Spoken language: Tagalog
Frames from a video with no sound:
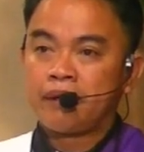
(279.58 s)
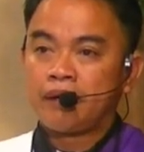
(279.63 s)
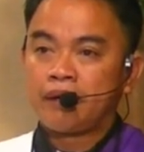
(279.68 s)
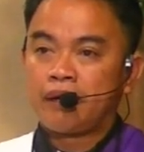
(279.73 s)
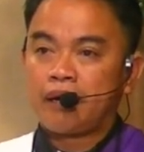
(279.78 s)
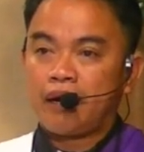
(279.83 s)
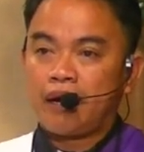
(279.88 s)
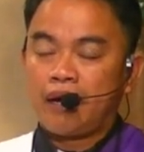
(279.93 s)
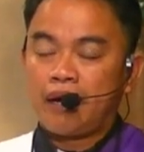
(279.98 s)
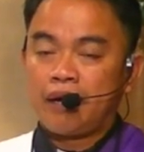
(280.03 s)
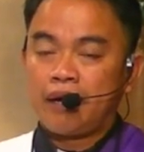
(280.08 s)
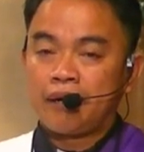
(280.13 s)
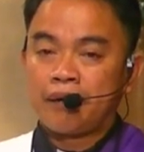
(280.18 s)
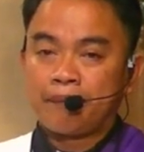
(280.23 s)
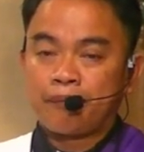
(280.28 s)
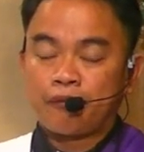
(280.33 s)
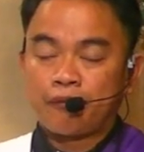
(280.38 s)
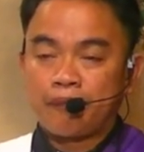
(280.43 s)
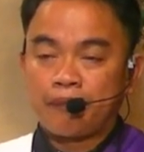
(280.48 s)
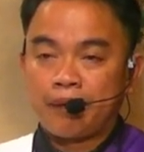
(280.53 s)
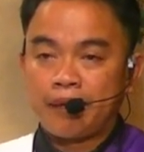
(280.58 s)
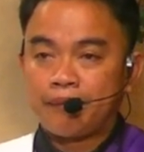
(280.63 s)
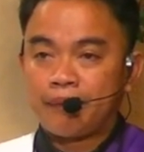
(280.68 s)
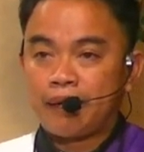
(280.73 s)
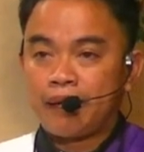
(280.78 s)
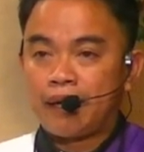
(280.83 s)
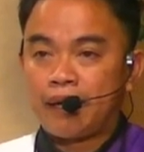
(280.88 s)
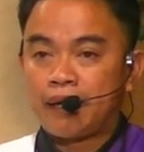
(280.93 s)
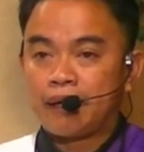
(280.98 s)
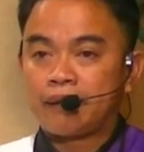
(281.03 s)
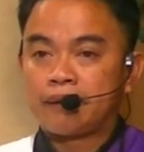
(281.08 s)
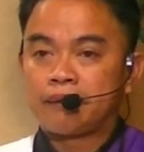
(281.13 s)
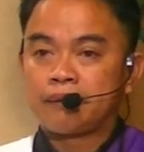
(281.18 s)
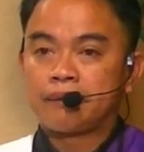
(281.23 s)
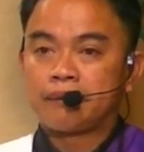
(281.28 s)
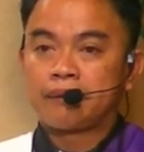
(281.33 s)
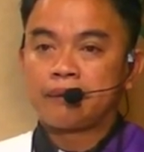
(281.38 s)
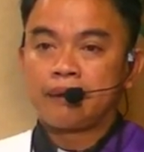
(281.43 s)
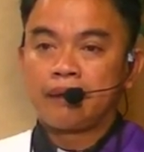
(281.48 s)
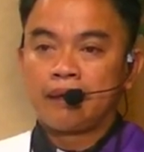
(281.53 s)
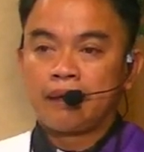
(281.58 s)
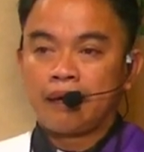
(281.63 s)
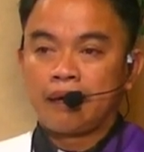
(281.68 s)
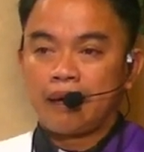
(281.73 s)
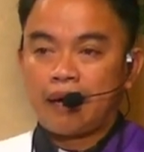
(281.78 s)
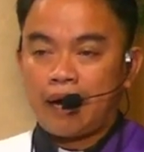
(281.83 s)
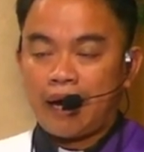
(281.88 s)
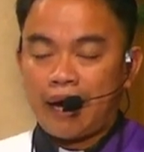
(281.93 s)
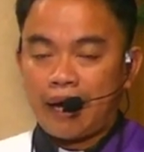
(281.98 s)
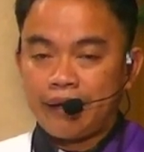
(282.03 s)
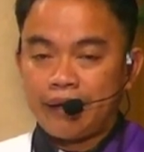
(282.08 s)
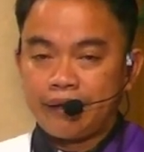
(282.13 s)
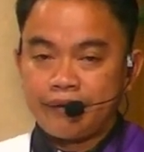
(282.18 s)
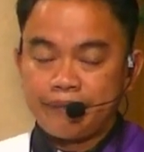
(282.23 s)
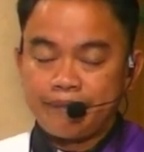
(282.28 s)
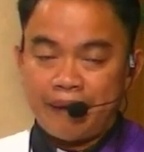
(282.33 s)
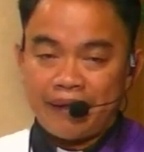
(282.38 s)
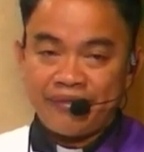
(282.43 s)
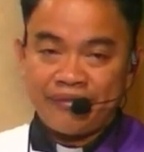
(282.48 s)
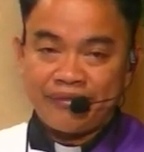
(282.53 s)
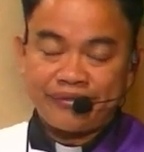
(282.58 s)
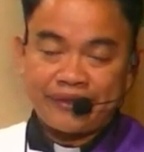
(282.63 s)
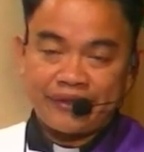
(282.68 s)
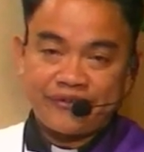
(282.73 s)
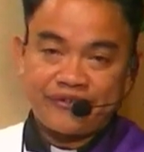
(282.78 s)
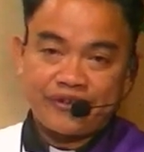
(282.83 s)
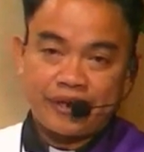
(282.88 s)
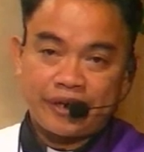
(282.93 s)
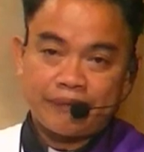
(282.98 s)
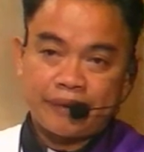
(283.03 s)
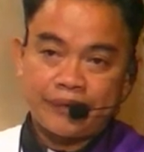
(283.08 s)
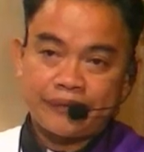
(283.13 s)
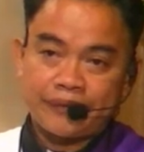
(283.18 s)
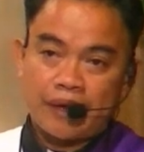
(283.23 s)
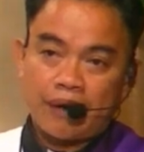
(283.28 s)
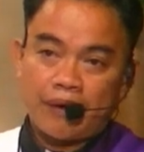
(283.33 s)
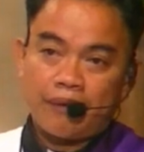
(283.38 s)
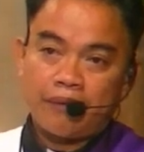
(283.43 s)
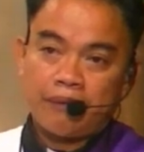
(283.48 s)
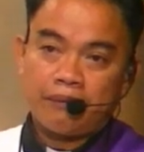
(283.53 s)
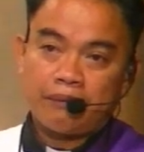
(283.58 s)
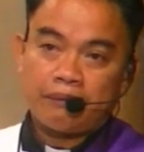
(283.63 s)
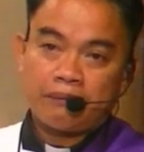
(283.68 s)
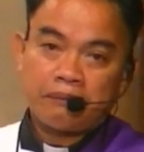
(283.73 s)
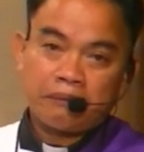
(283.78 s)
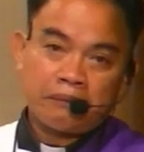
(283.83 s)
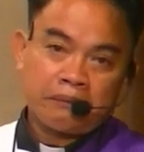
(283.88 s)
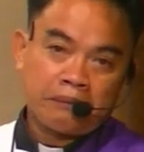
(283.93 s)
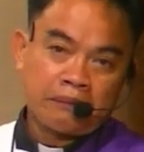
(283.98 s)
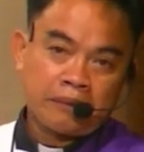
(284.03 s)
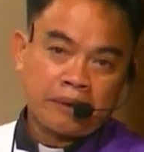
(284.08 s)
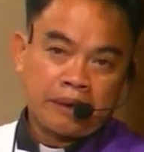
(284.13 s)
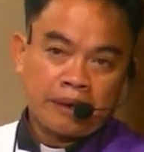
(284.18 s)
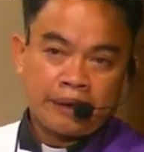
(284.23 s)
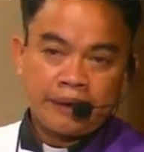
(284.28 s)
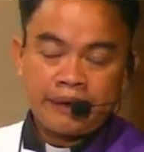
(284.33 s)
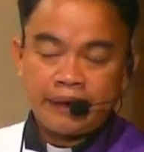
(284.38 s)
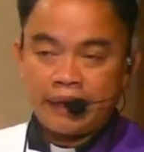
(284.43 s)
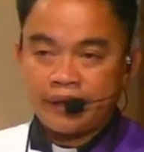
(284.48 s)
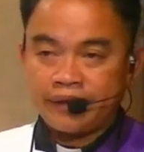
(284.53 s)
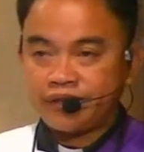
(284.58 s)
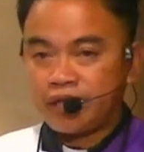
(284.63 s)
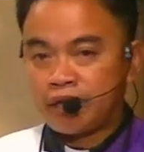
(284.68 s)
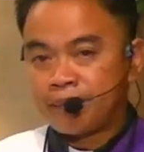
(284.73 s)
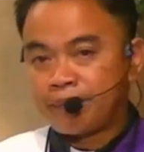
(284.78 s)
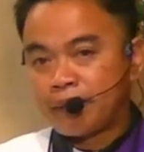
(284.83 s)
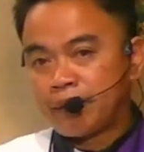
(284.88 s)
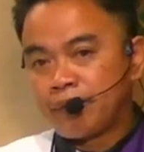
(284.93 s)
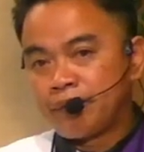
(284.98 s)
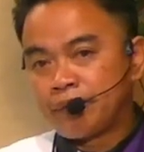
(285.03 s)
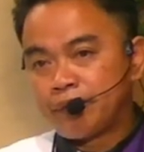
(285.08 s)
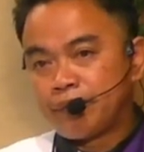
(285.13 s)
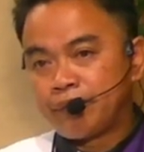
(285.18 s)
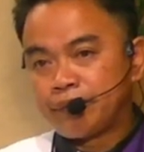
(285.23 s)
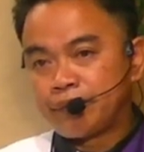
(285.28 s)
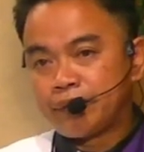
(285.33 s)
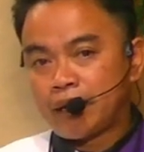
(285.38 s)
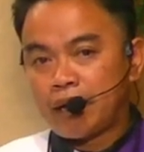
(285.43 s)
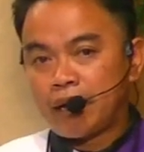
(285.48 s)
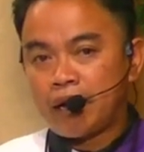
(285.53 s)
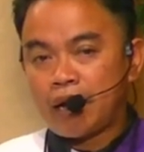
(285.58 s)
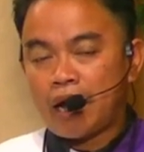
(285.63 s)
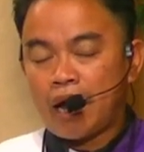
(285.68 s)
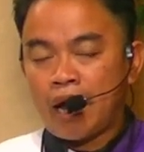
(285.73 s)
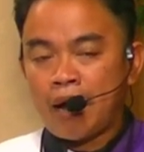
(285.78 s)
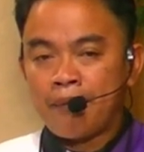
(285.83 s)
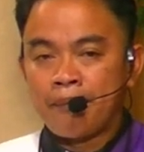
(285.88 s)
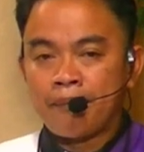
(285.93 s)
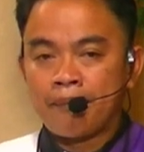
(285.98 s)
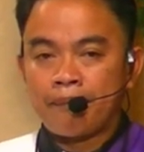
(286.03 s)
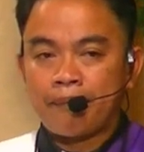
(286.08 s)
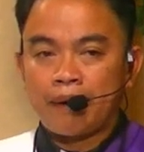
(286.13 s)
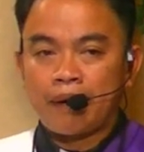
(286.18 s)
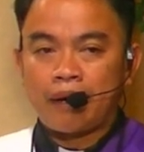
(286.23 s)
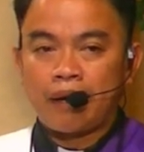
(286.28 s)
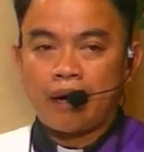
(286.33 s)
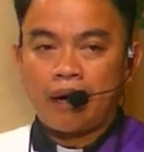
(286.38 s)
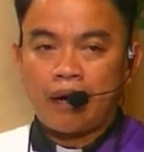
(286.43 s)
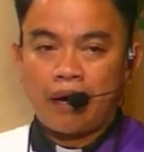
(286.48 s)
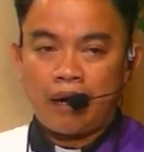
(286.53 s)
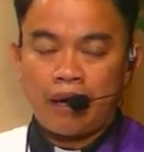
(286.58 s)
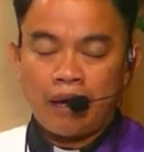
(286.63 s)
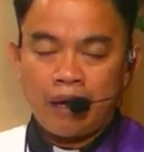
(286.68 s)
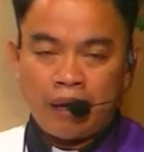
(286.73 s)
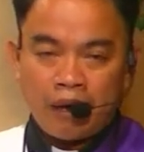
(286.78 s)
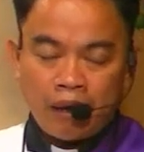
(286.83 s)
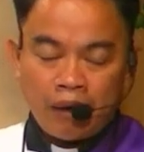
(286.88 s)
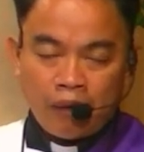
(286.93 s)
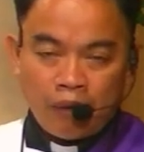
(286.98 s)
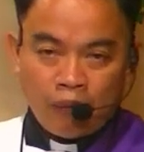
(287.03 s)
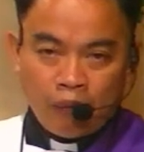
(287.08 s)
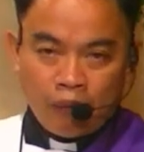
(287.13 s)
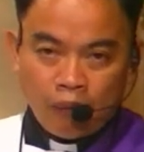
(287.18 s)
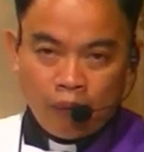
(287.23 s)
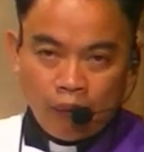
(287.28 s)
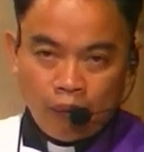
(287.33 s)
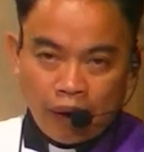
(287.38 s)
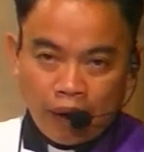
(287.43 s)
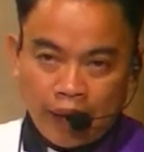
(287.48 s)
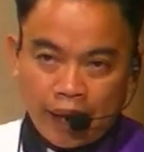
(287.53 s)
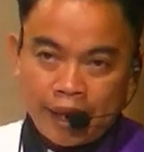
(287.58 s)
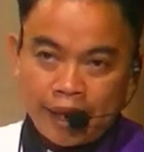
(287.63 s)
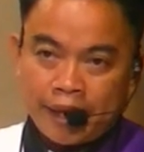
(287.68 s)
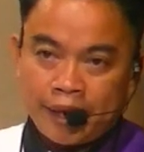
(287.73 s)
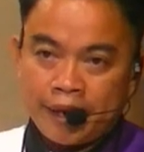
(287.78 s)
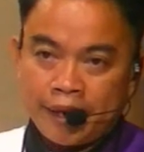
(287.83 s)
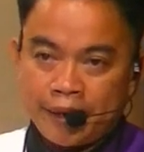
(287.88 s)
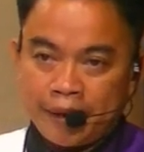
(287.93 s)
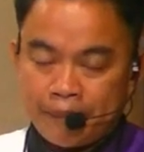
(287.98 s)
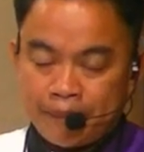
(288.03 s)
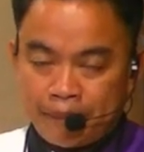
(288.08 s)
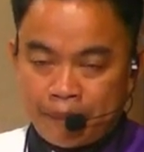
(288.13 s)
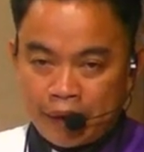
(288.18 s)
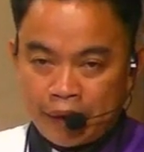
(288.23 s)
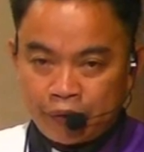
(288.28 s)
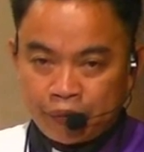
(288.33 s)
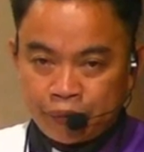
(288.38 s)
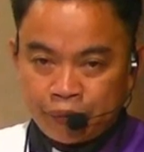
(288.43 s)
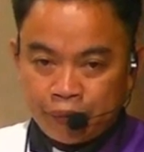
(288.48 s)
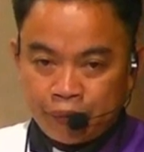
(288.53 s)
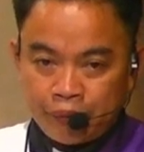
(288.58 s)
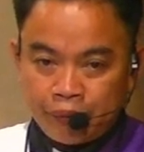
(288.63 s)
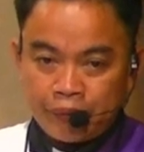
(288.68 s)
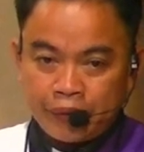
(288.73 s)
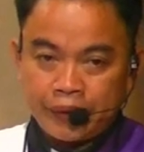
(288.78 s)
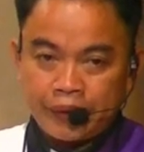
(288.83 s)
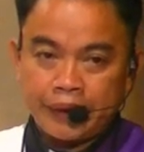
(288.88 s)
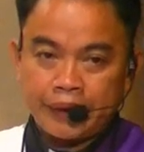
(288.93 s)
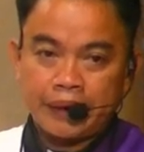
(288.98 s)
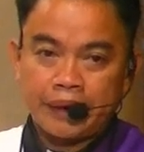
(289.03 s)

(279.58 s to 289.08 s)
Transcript: ang problema lang advantage ang matao diya silang paghunauna ang pagkawalay pagtuo kanila